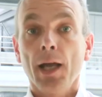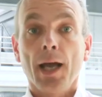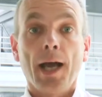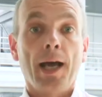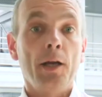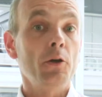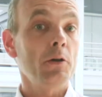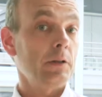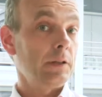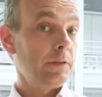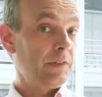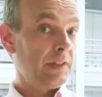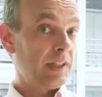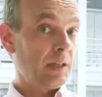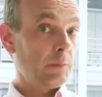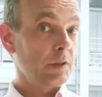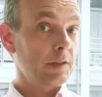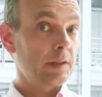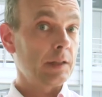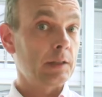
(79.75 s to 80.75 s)
Alors,
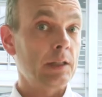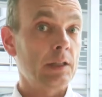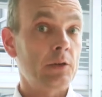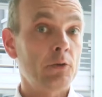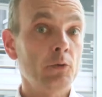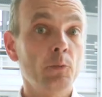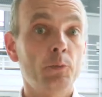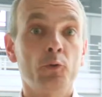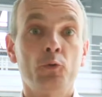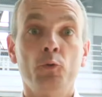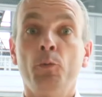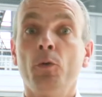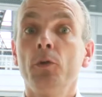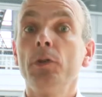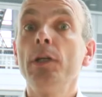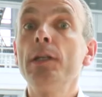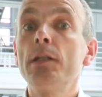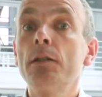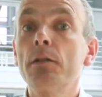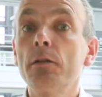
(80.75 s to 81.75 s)
évidemment, cette question, on peut se
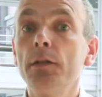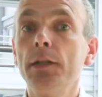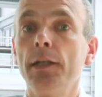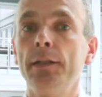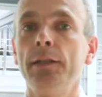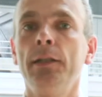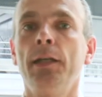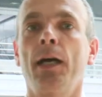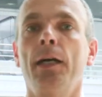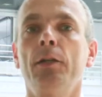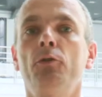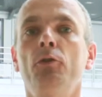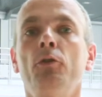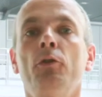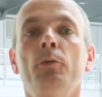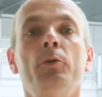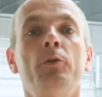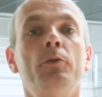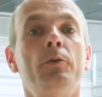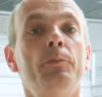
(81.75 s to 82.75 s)
demander, est-ce qu'il y a des
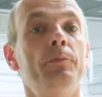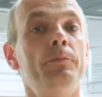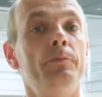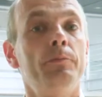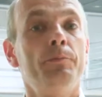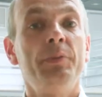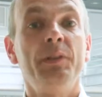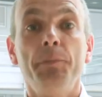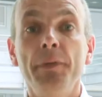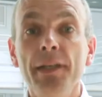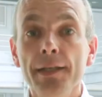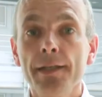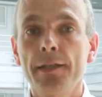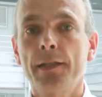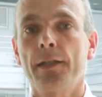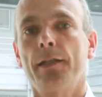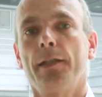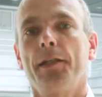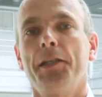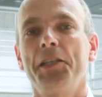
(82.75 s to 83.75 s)
narrateurs
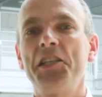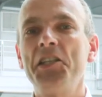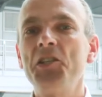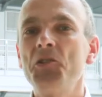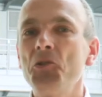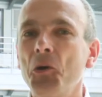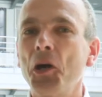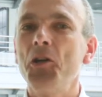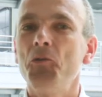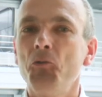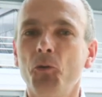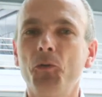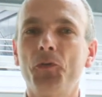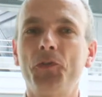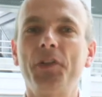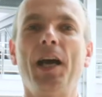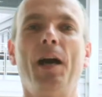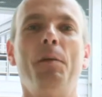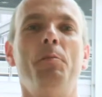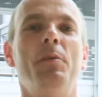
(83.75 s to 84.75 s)
bibliques qui seraient non
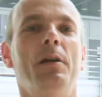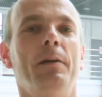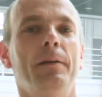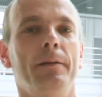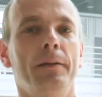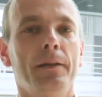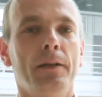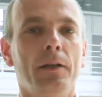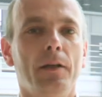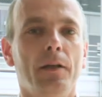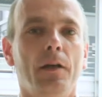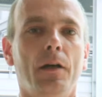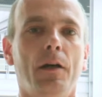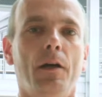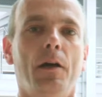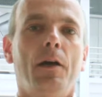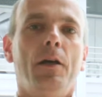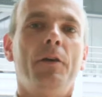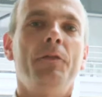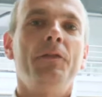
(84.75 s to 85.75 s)
fiables
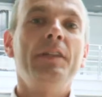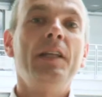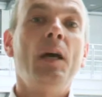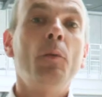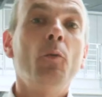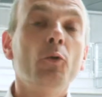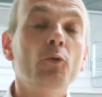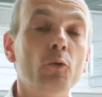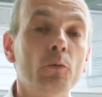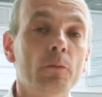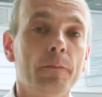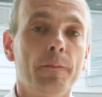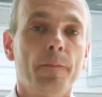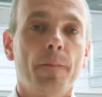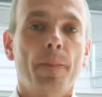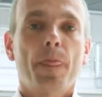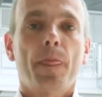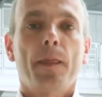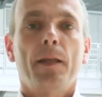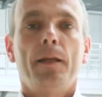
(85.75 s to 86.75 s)
Évidemment non
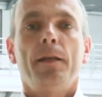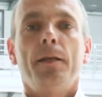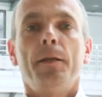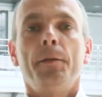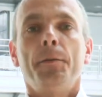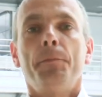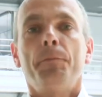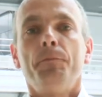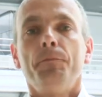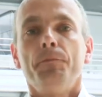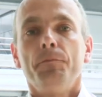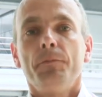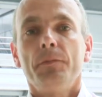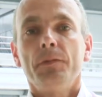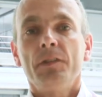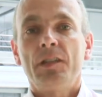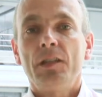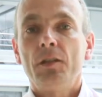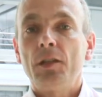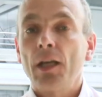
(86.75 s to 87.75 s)

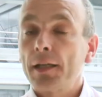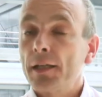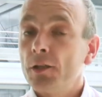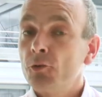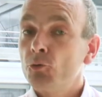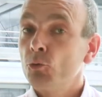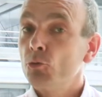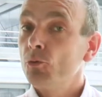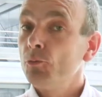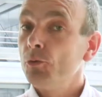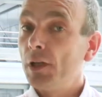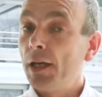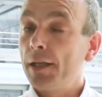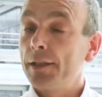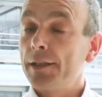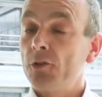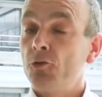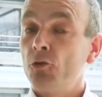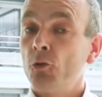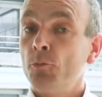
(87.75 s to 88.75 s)
c'est un,
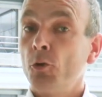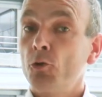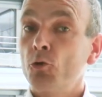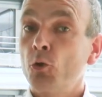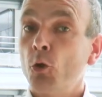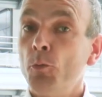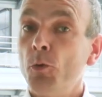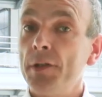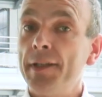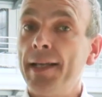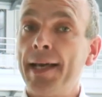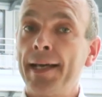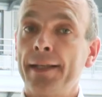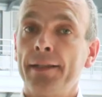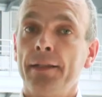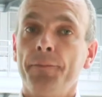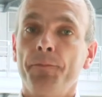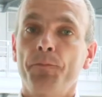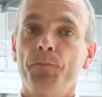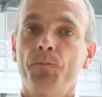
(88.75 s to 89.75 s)
questionnement trop moderne.